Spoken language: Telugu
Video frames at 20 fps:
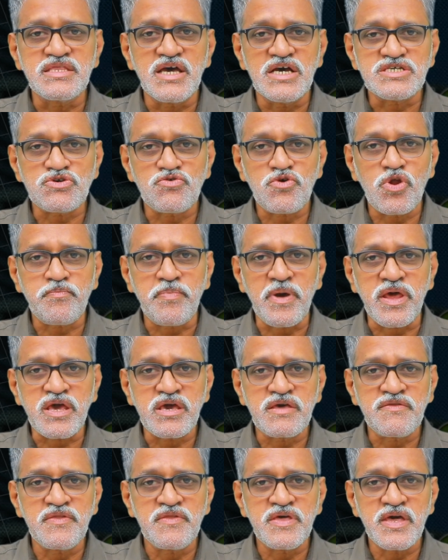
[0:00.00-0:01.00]
ఈ దేశంలో
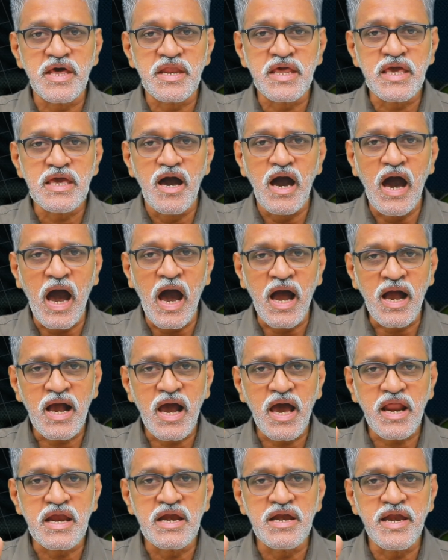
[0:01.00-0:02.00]
పెరిగింది అని
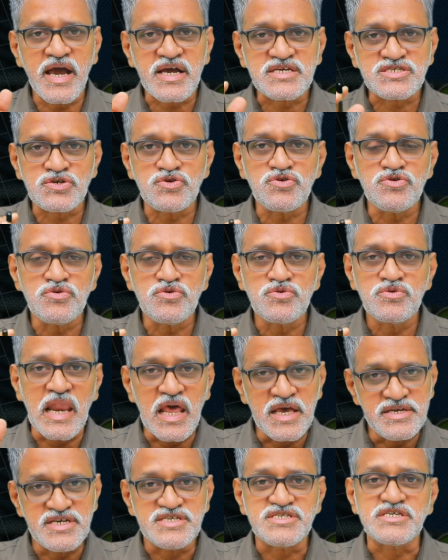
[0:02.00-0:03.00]
హంగర్ ఇండెక్స్
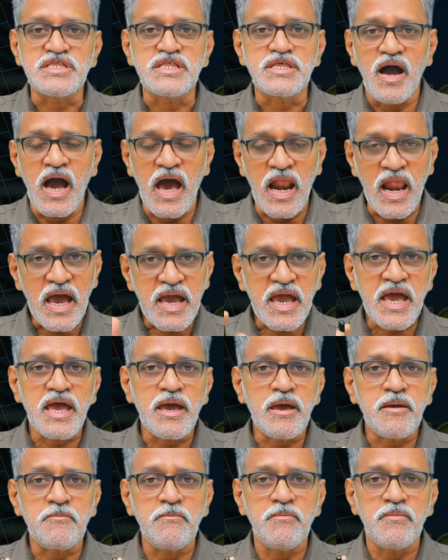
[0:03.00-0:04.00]
తెలియజేసింది అలాగే
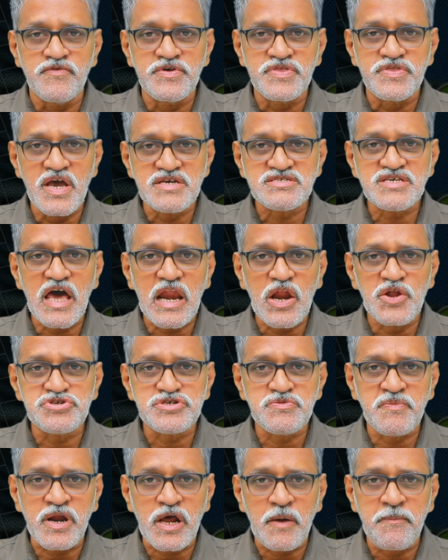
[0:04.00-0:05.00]
విదేశాల
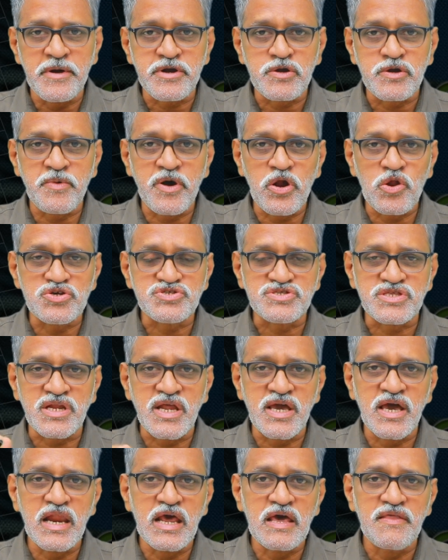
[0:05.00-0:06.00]
నుంచి మనకు పెట్టుబడులు
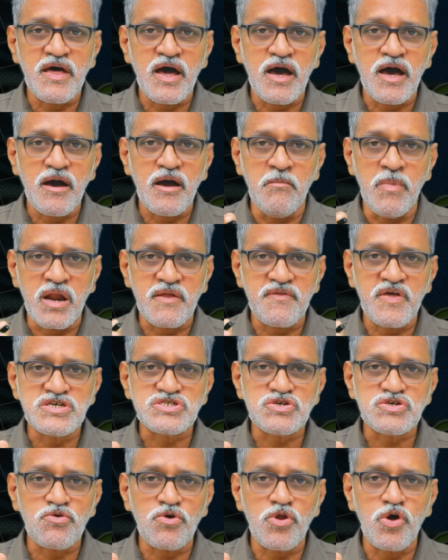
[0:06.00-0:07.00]
వస్తున్నాయా లేదా మన
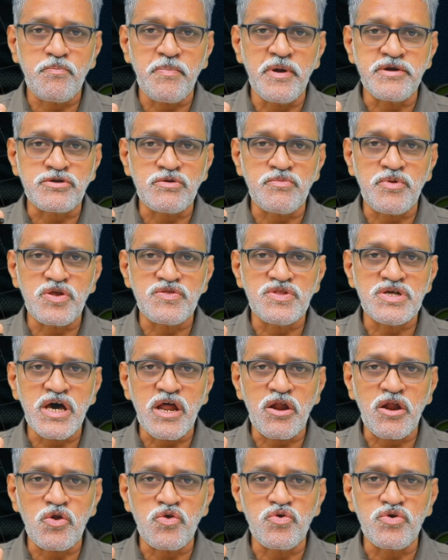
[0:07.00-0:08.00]
దేశంలో
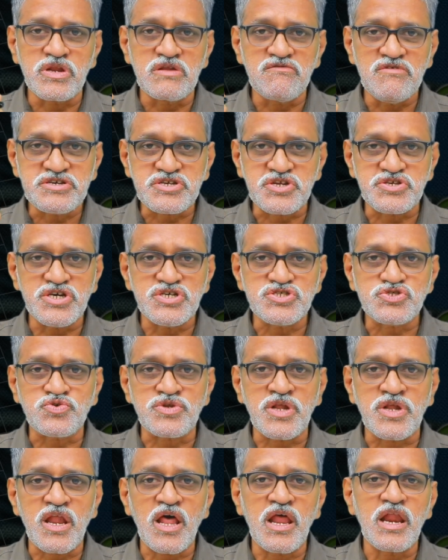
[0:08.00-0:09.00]
పెట్టుబడిదారులు ఇన్వెస్ట్
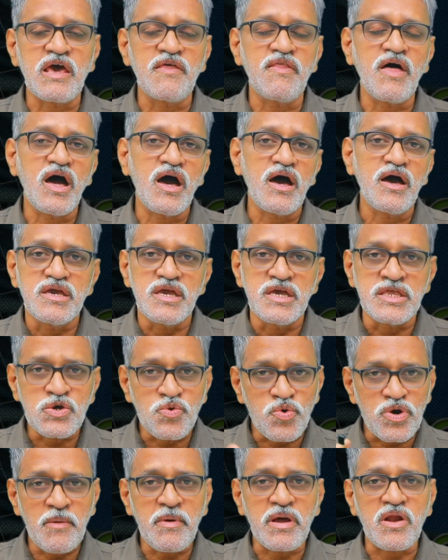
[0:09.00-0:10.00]
చేస్తున్నారా లేదా
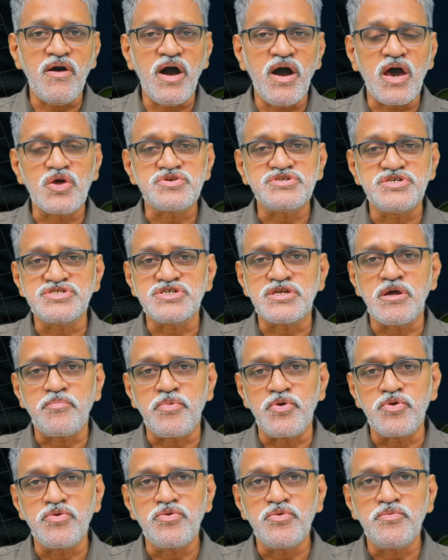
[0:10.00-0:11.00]
ఇది కూడా మనం
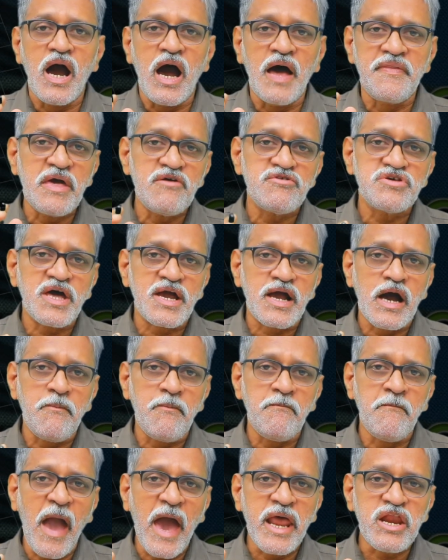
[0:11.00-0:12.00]
ఆలోచించినప్పుడు అదే విధంగా
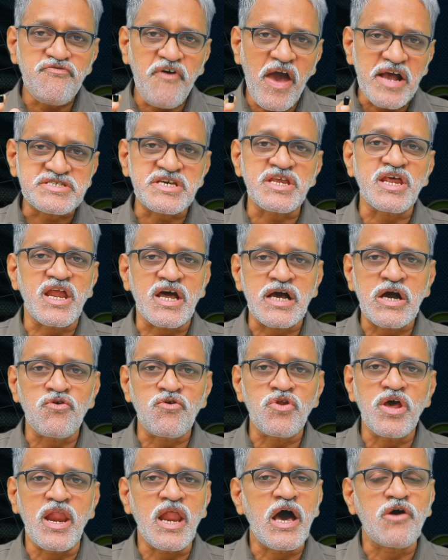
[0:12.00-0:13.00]
మ్యానుఫ్యాక్చరింగ్
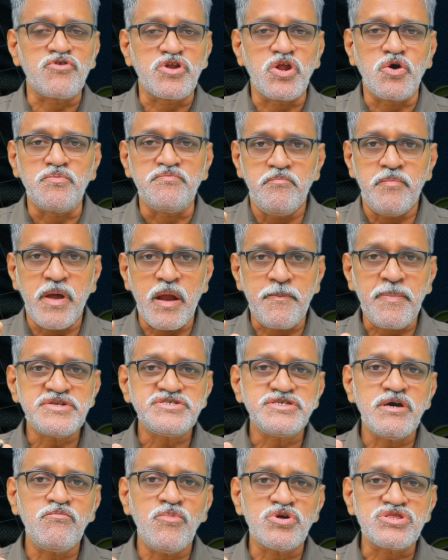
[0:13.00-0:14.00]
రంగంలో ఎలా ఉన్నాం
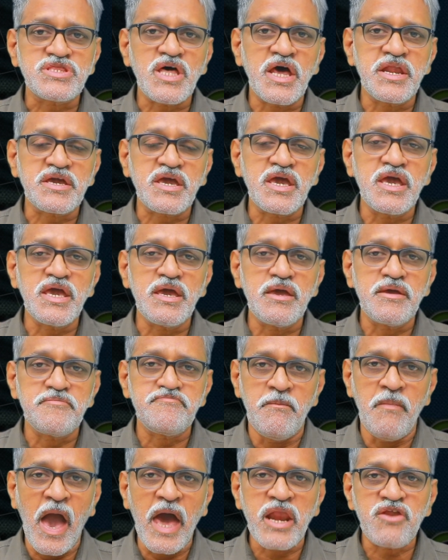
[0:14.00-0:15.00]
ప్రపంచం మొత్తానికి
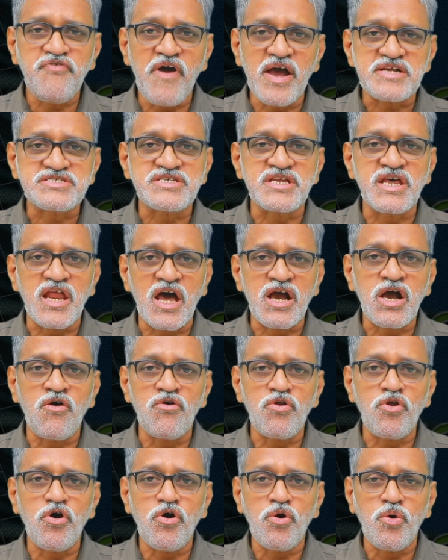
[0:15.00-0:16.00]
మ్యానుఫ్యాక్చరింగ్
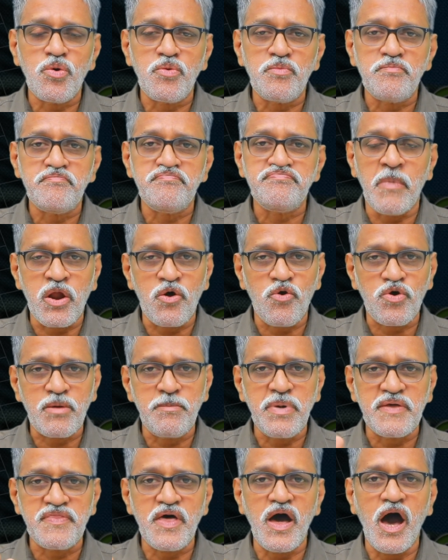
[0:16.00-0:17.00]
రంగంలో మనం ఒక
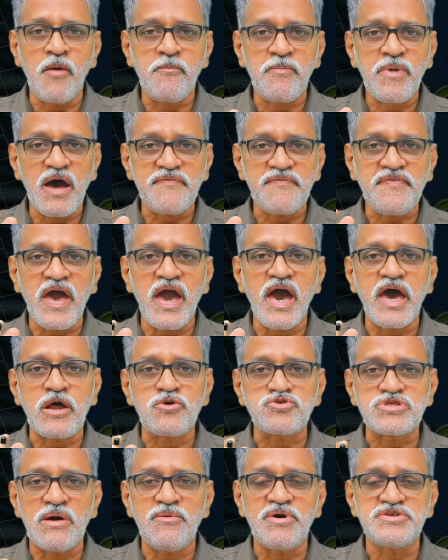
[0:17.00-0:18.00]
పెద్ద హబ్గా
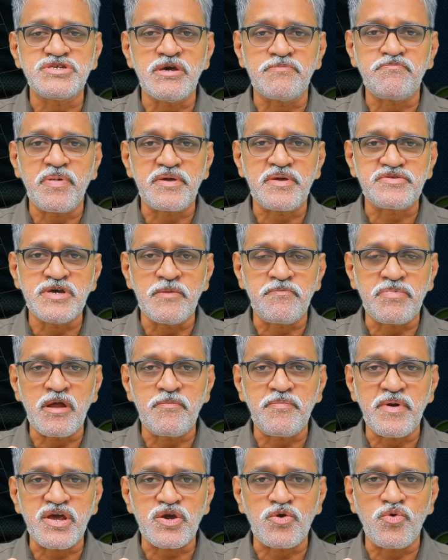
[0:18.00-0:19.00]
తయారవుతామని చెప్పి
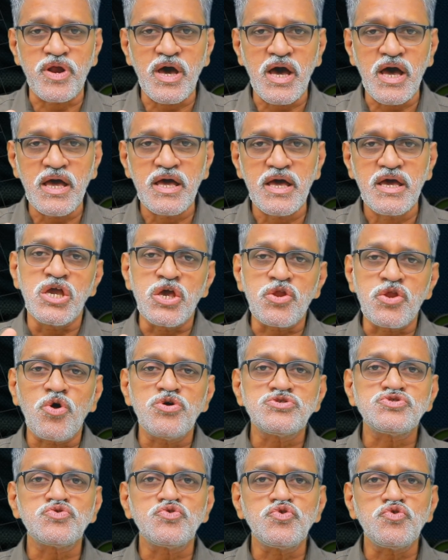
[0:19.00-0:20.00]
చెప్పినప్పటికీ కూడా
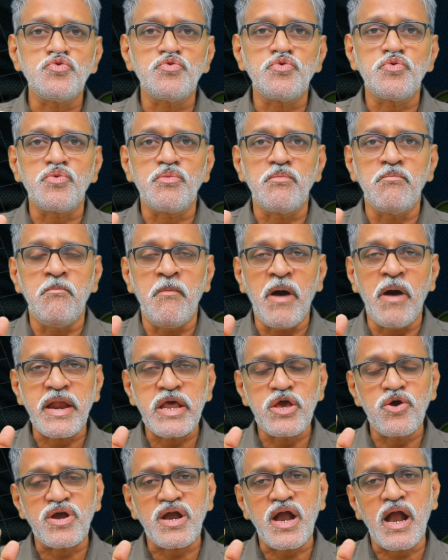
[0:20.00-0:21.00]
ఈరోజు మన
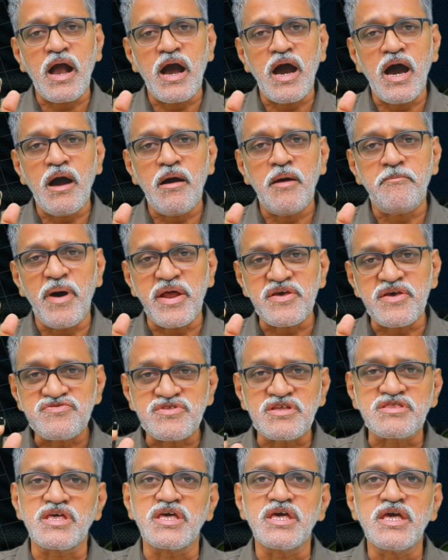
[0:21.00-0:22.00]
యొక్క
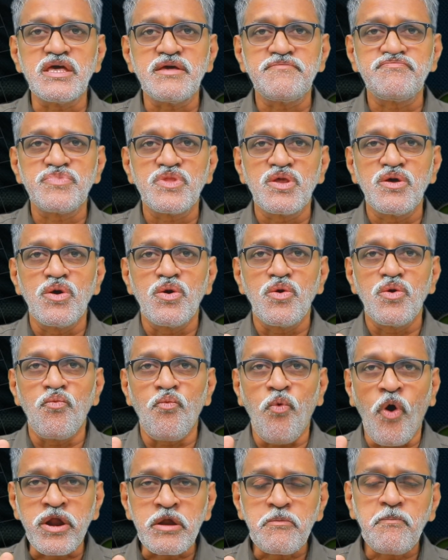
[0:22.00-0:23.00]
పరిస్థితి
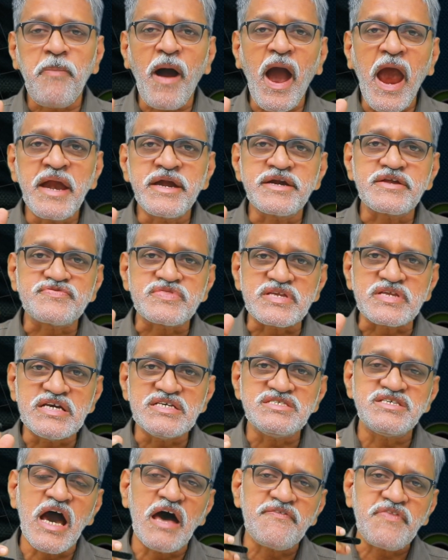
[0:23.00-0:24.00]
వన్ పాయింట్ త్రీ
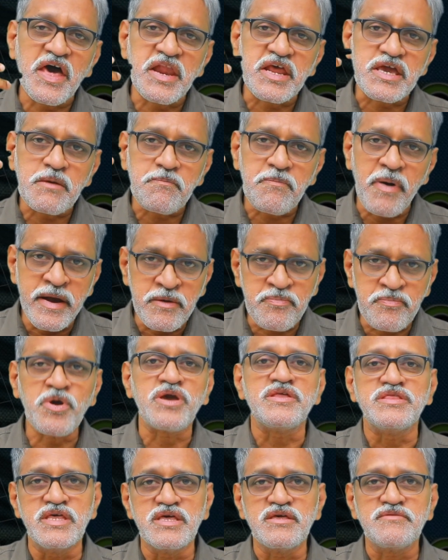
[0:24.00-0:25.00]
శాతానికి
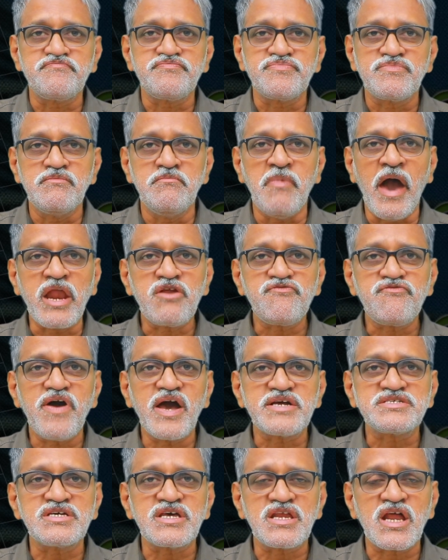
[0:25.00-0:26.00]
పడిపోయింది
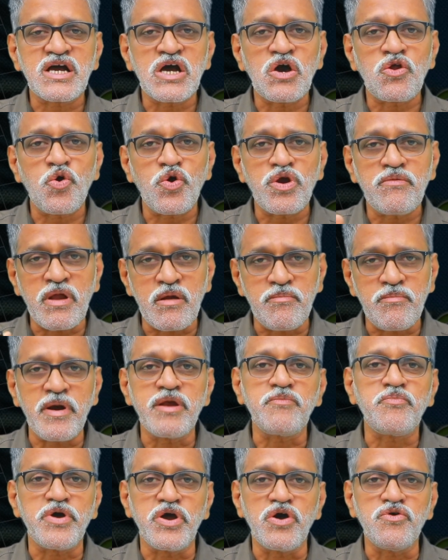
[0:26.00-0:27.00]
మ్యానుఫ్యాక్చరింగ్ రంగంలో కూడా మనం
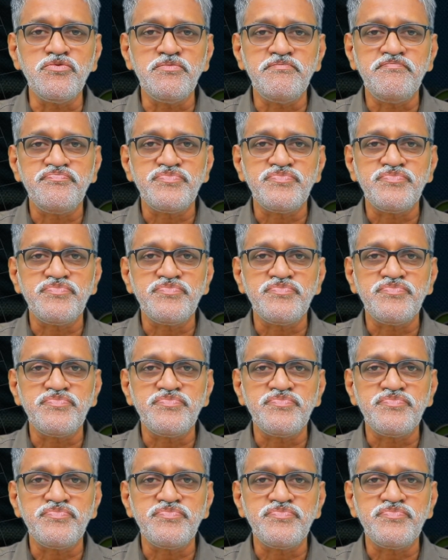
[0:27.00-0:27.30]
పడిపోయాం